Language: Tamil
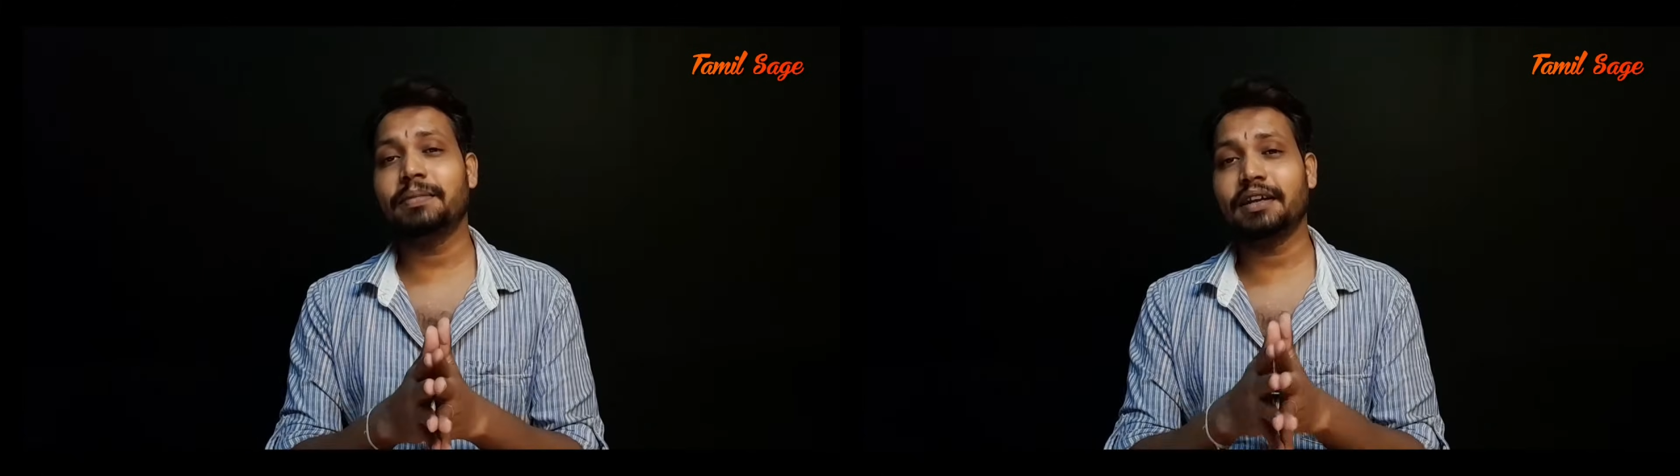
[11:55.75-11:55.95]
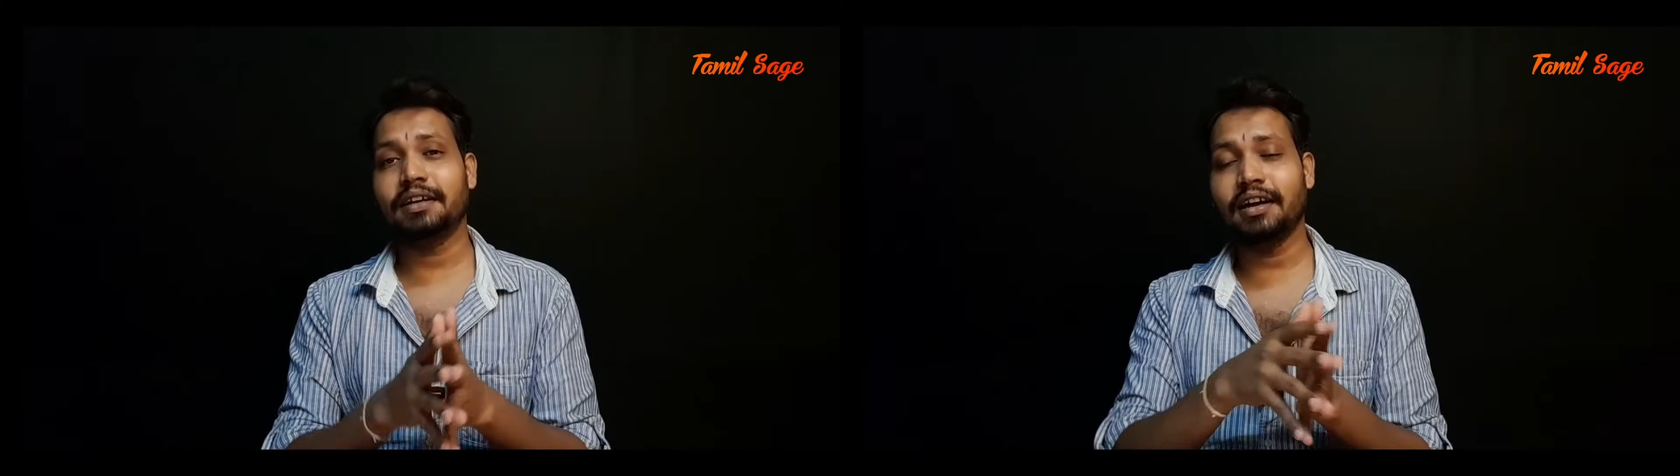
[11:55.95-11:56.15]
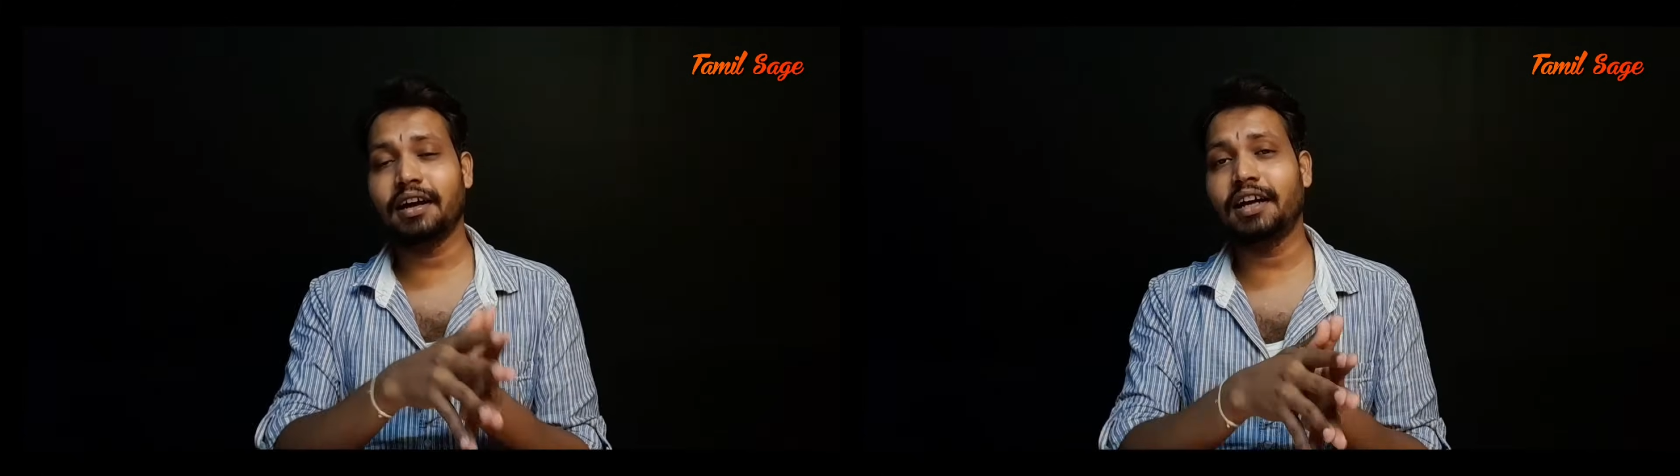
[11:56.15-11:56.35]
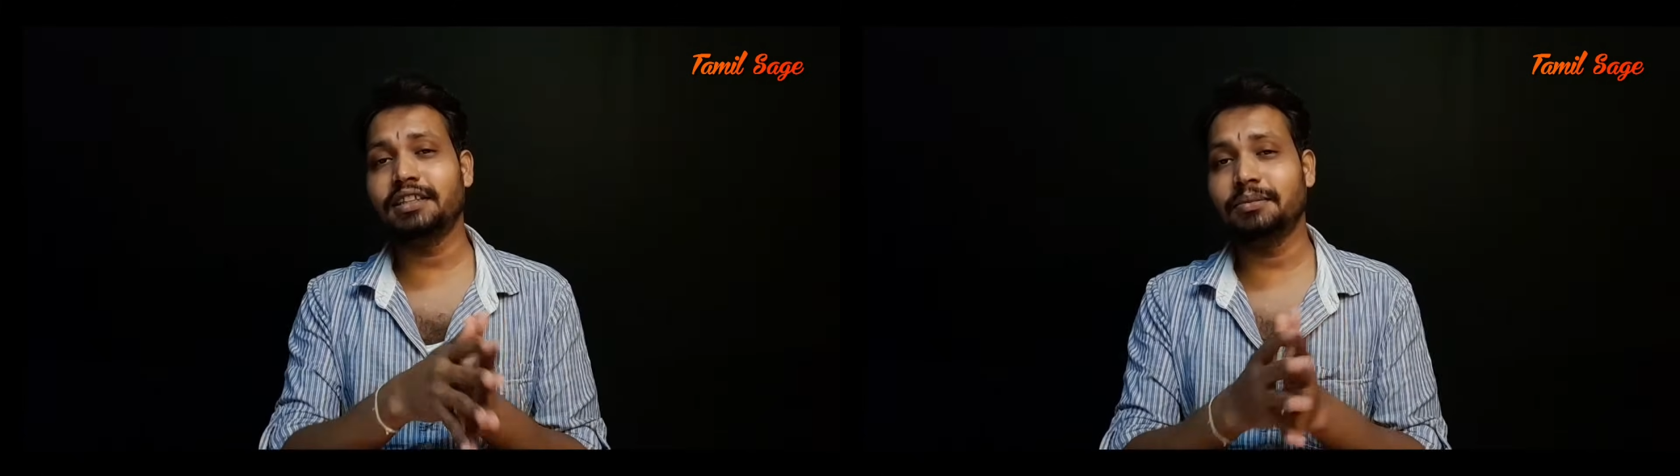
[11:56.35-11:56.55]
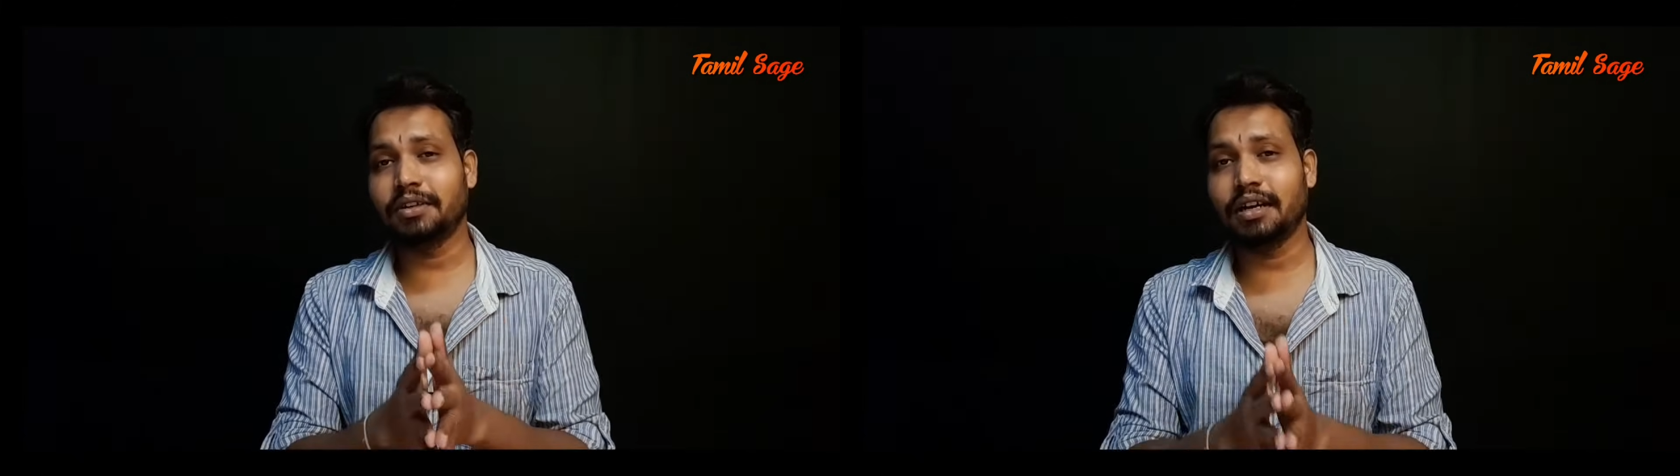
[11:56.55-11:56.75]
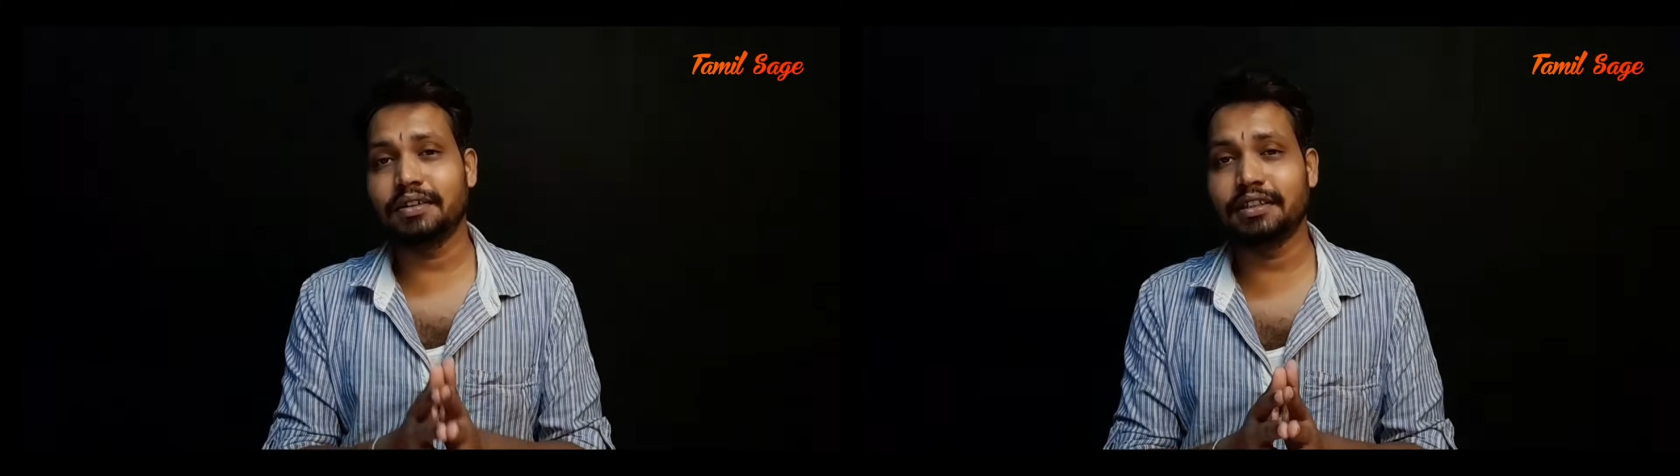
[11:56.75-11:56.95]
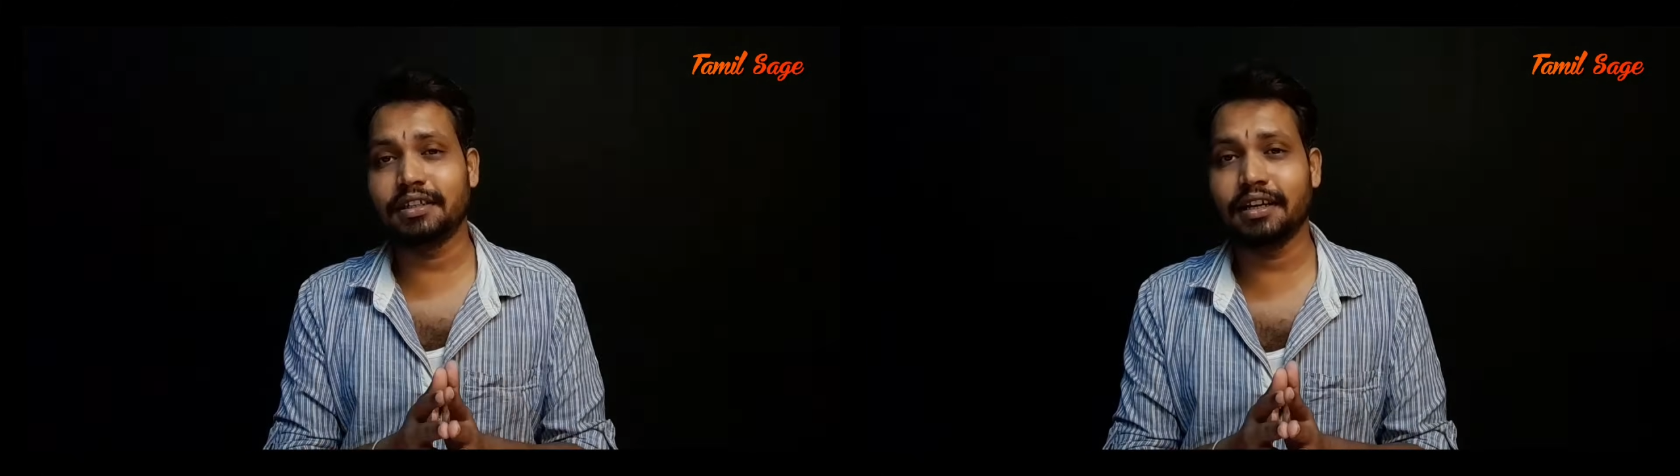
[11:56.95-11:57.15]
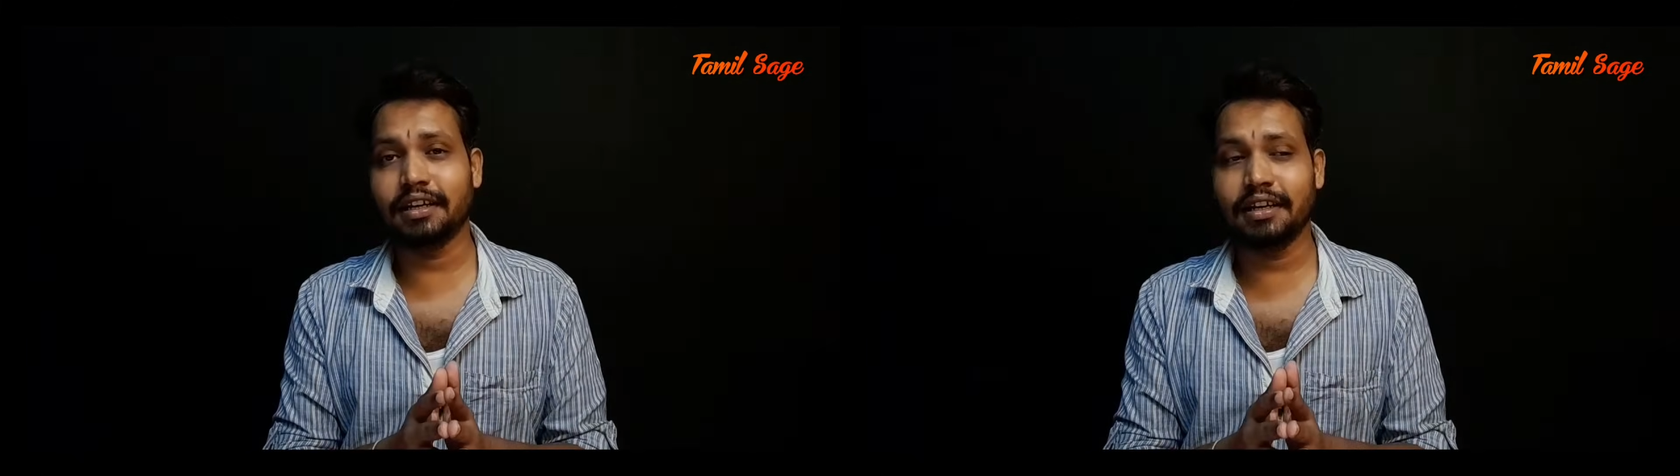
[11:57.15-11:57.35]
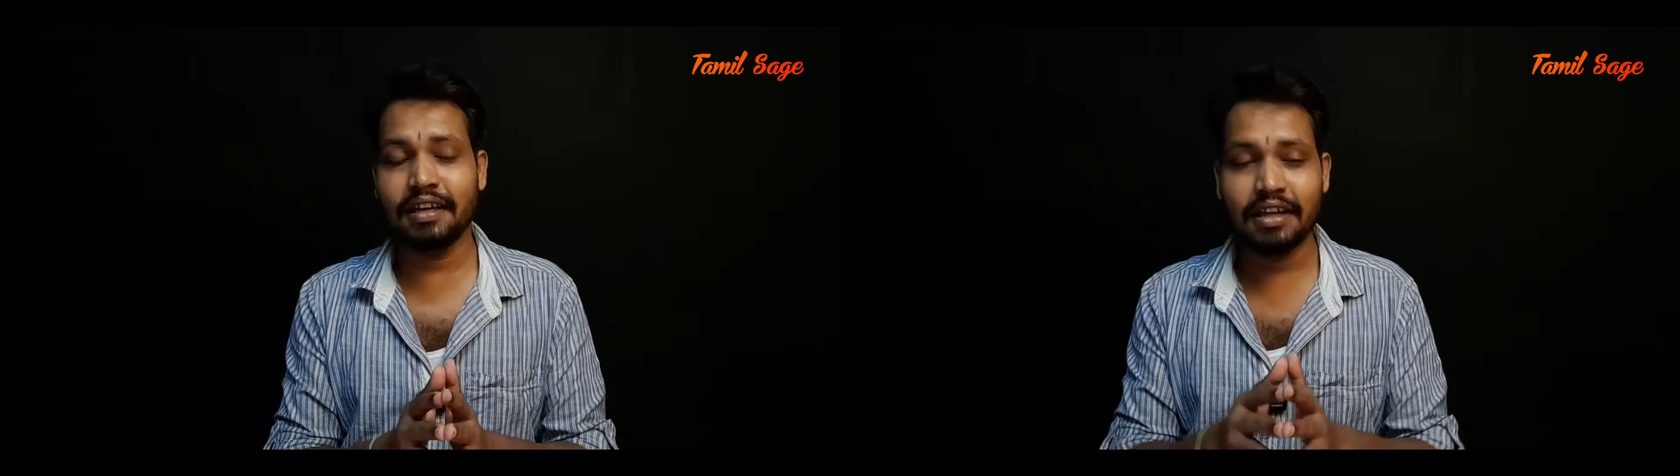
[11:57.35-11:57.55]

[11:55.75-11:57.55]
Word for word: பாருங்க அதிமுக வந்துடுறாங்க